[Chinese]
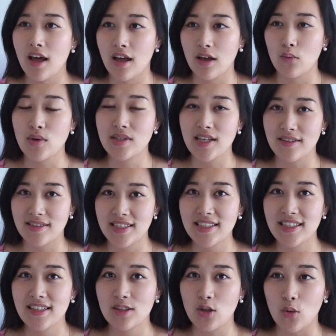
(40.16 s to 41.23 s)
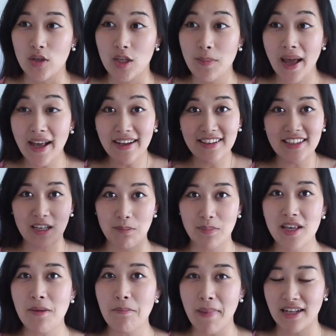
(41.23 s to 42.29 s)
啊，我想今天统一拍个影
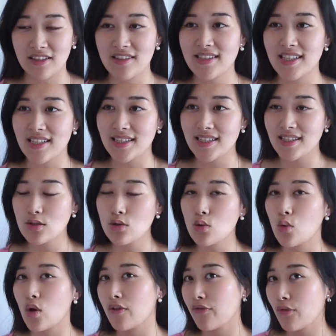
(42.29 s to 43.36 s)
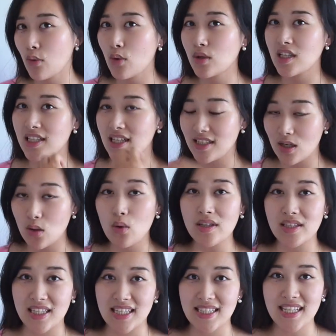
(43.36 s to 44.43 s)
片，把之前私信回复过的那些
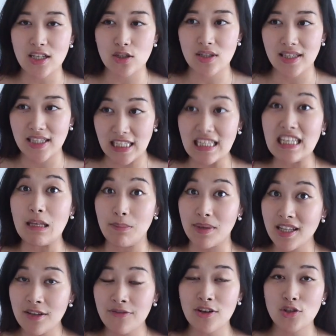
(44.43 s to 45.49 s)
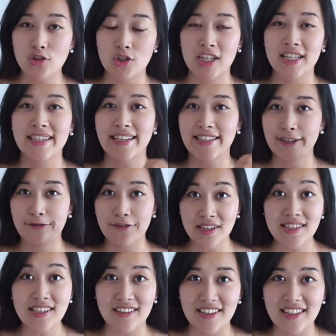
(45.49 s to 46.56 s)
问题，再以影片的方式跟大家
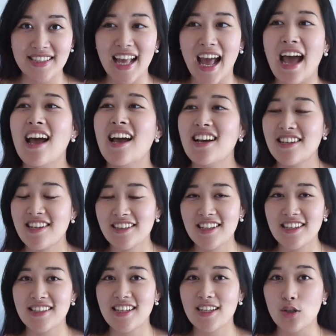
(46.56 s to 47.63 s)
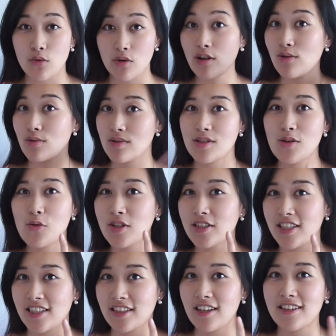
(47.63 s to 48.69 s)
分享一下，让那些同样有这些
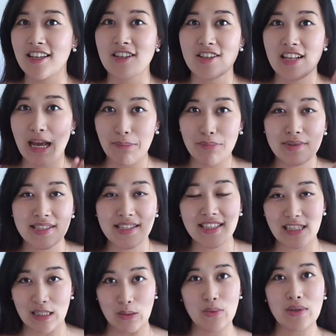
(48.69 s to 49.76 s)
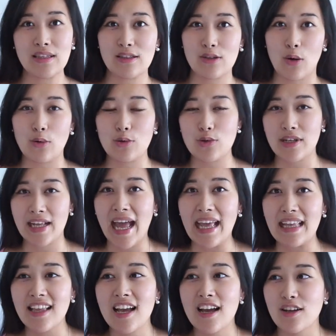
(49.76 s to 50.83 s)
问题呢，但是来不及提问的同学看。